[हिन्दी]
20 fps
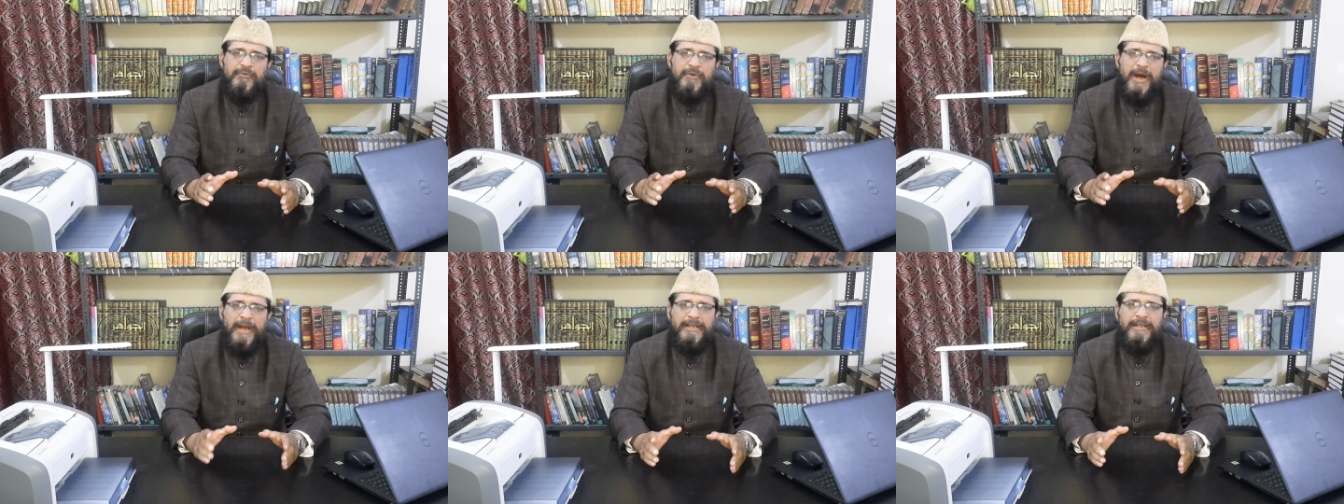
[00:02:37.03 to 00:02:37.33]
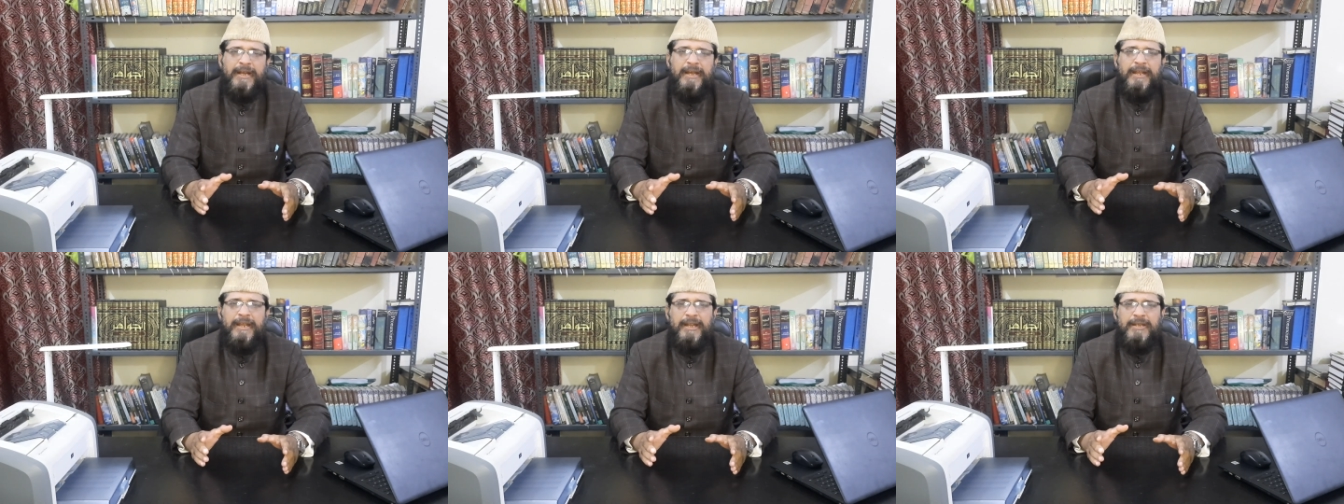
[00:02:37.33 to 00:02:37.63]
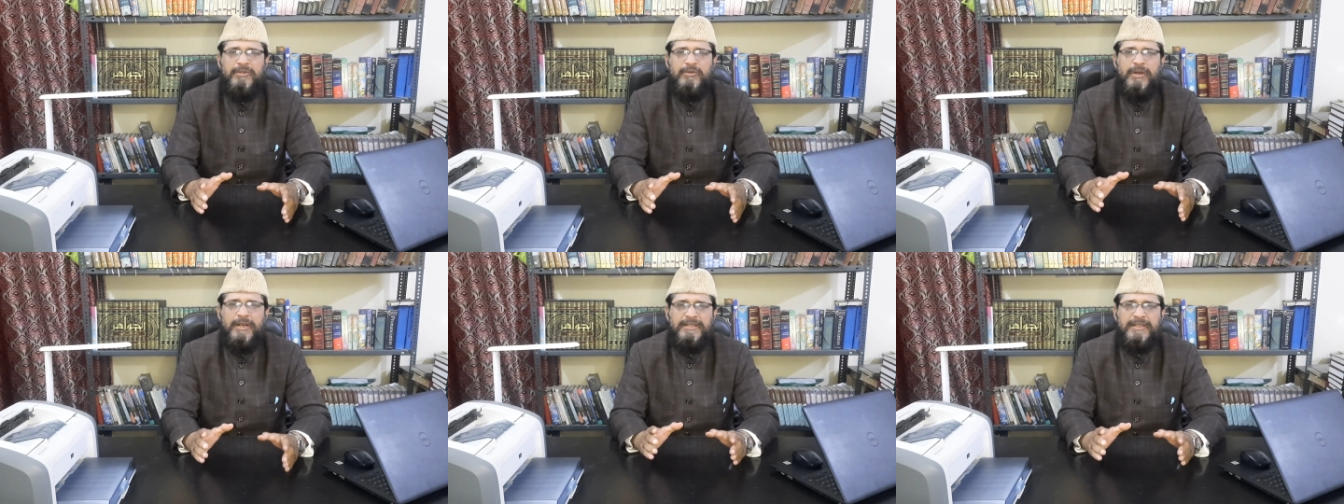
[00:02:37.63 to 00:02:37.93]
वादा है
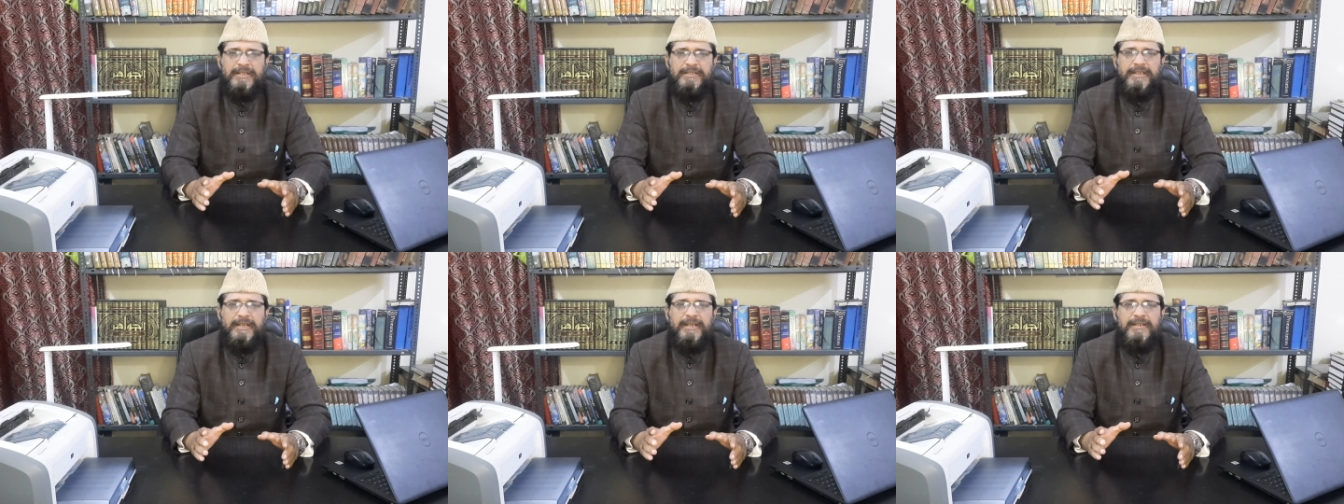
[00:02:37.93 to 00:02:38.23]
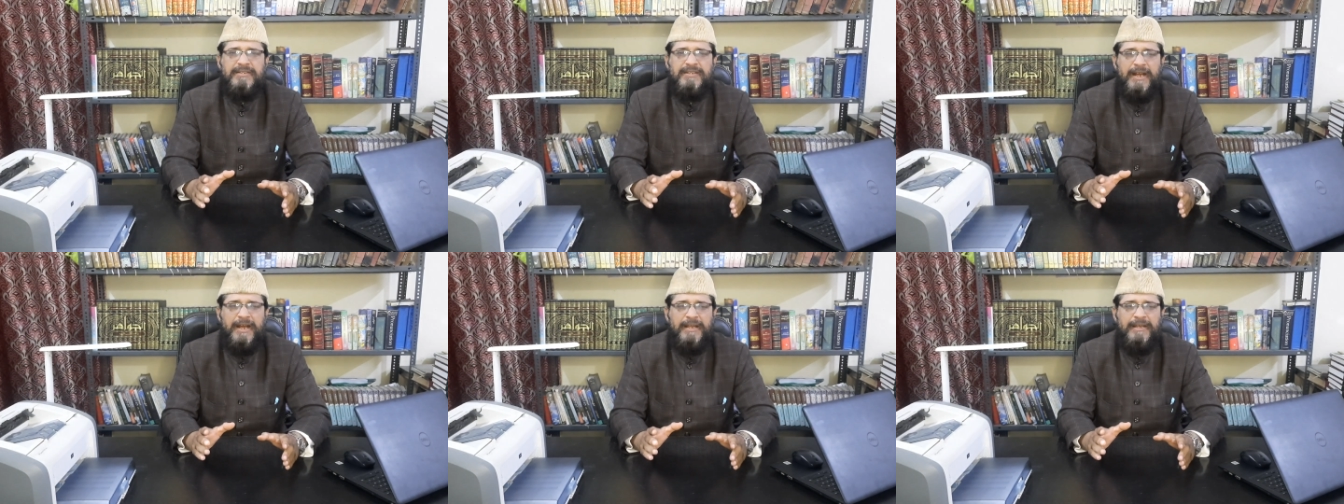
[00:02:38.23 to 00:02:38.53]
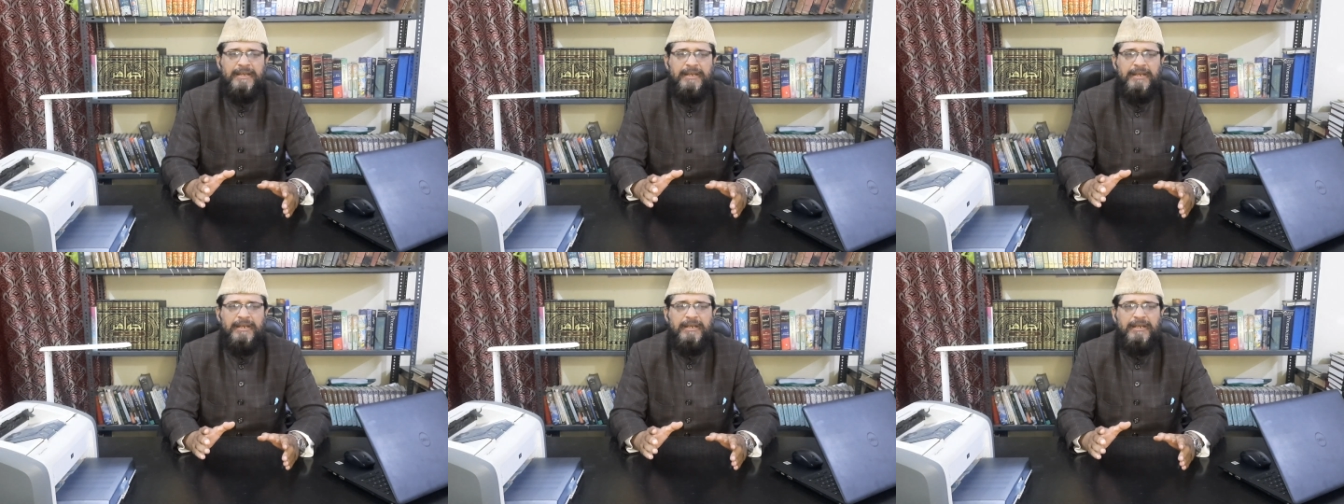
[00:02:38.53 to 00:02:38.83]
जो हज़रत
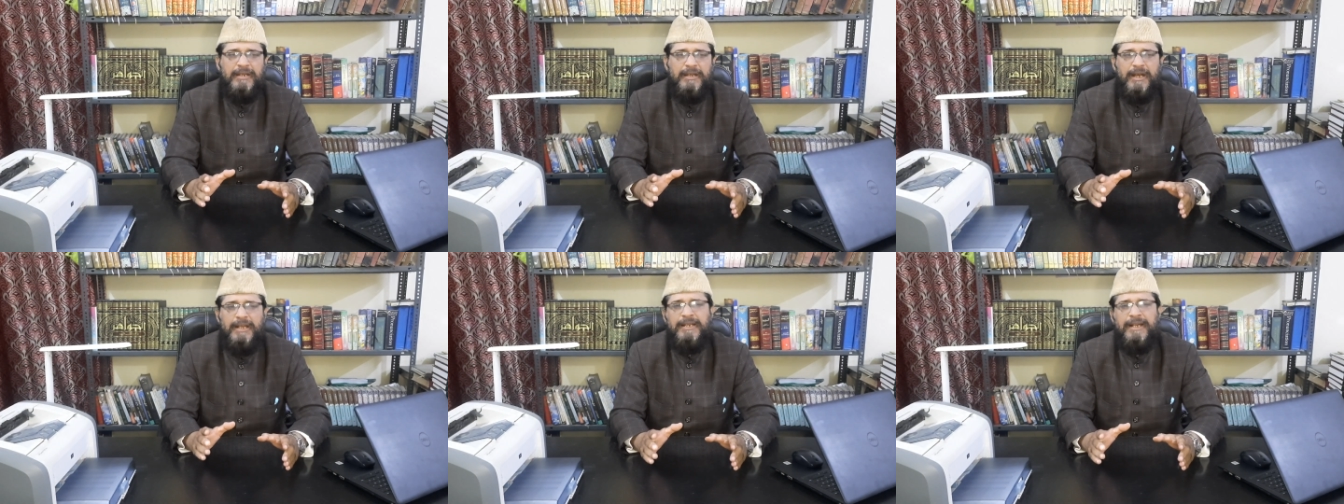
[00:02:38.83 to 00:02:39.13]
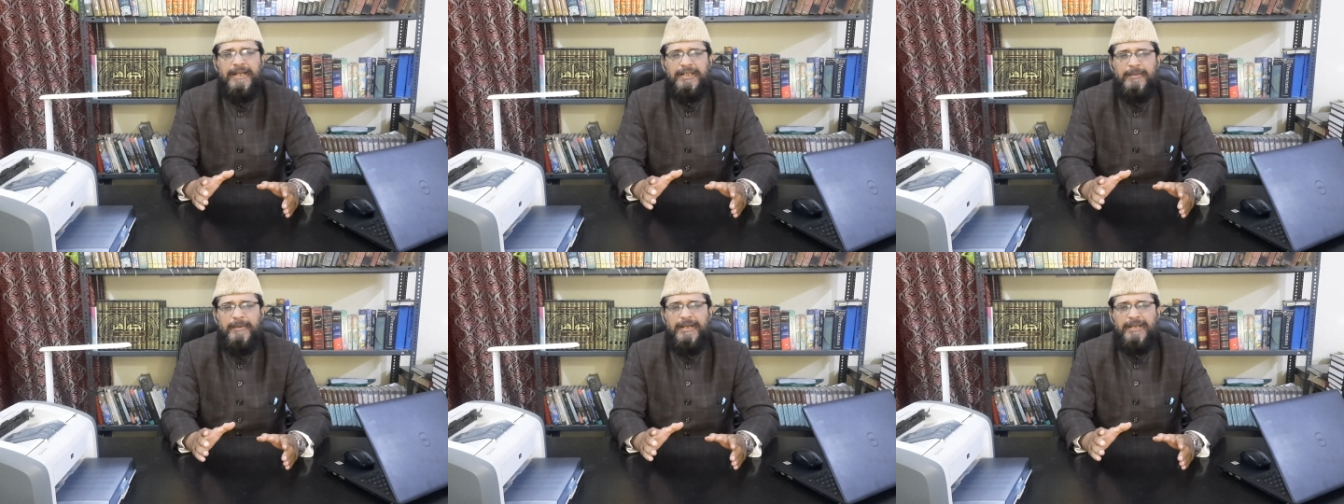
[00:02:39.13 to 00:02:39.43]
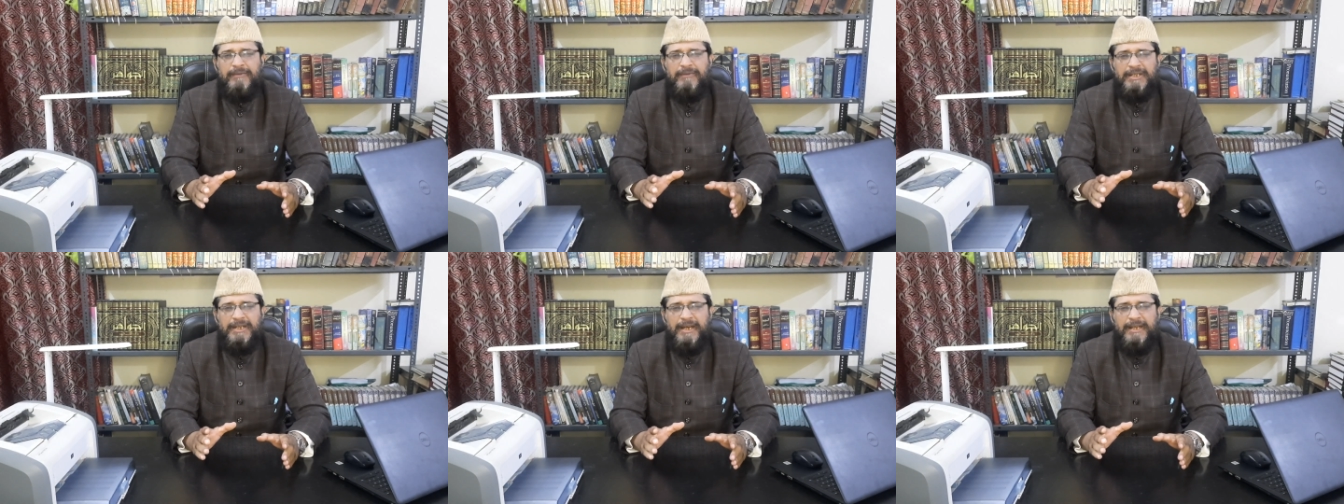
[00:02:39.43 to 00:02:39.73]
इंसान ने अल्लाह
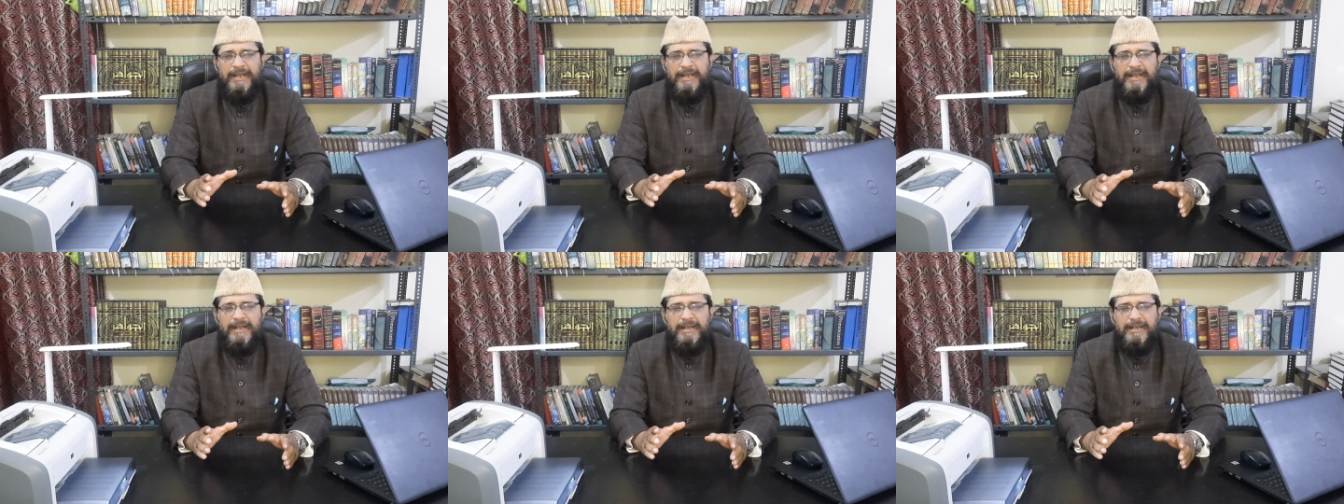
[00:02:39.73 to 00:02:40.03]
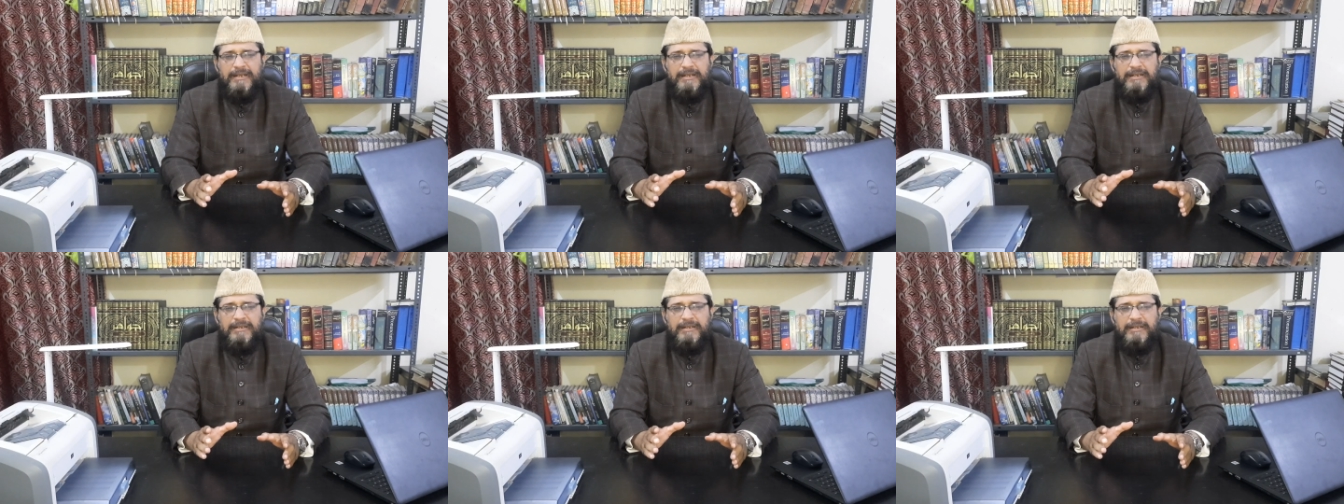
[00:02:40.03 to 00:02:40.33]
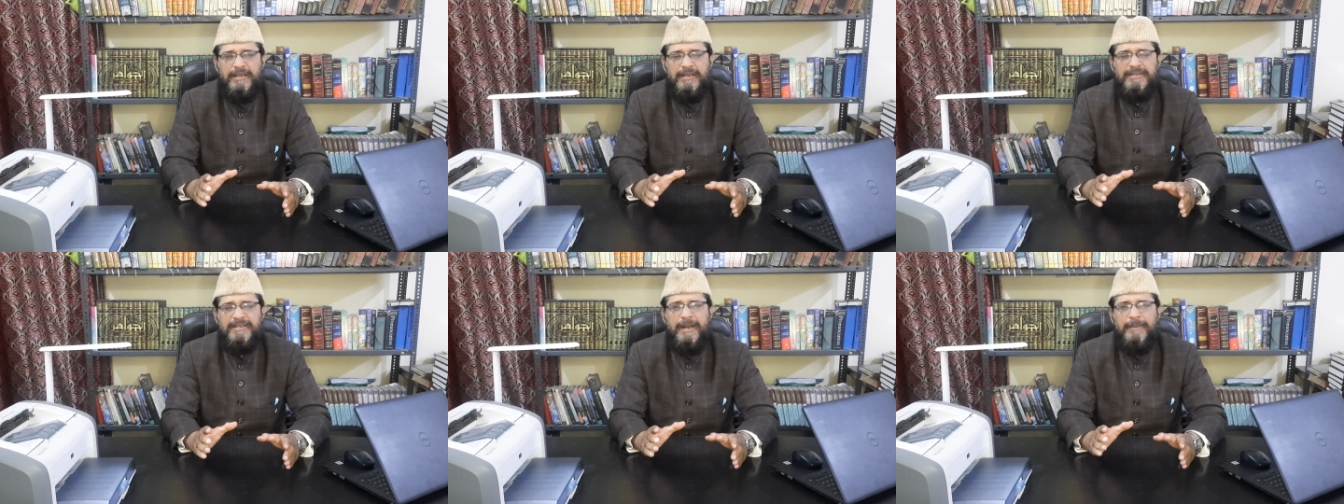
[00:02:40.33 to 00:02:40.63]
तबारक वाल
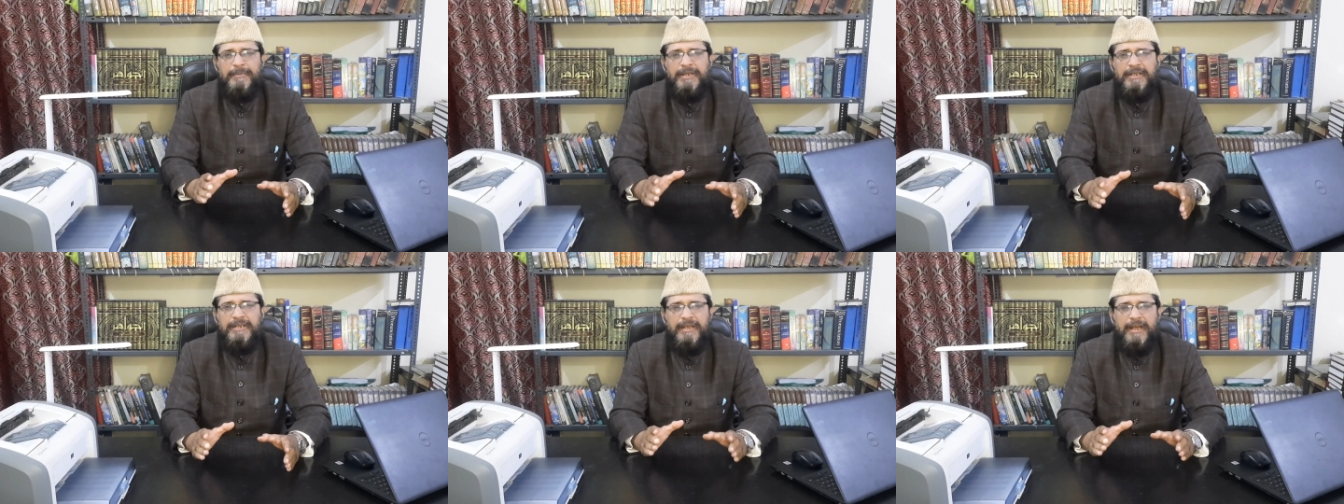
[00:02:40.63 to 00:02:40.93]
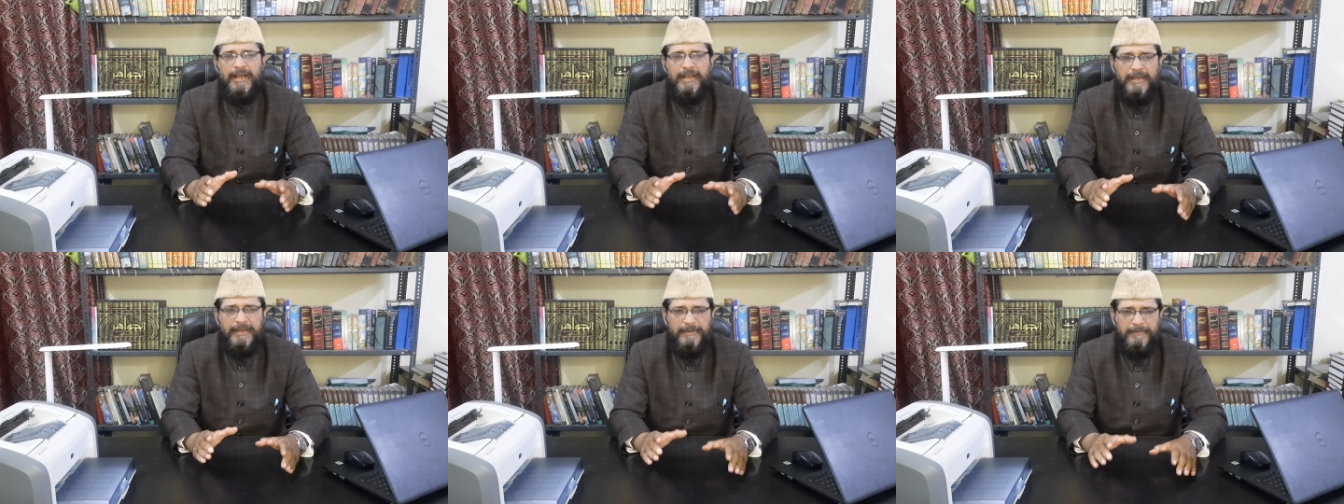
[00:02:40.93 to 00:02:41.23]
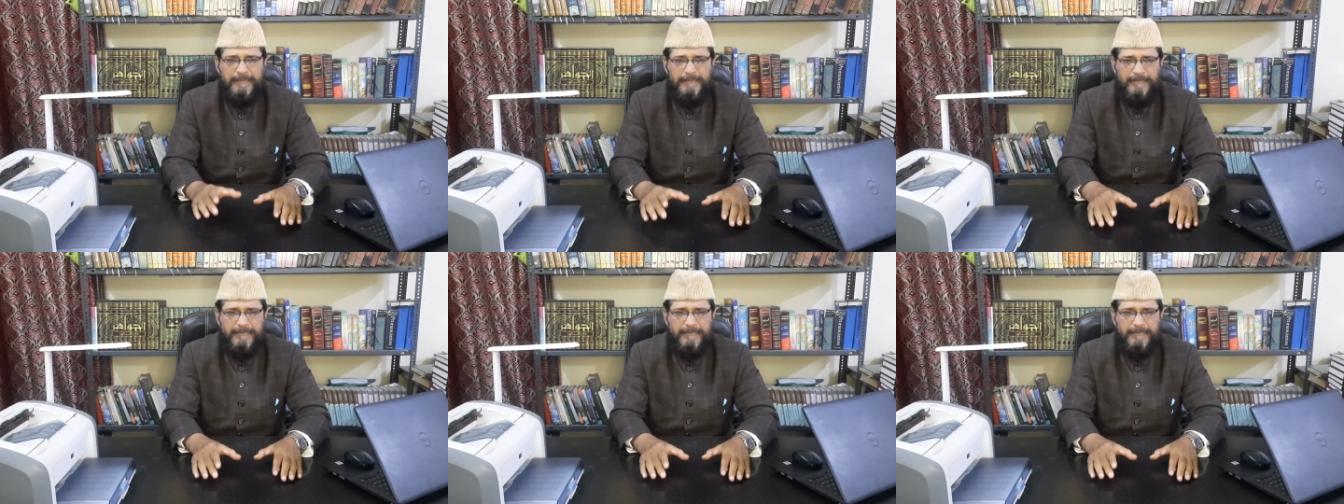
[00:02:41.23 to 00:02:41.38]
के सामने किया है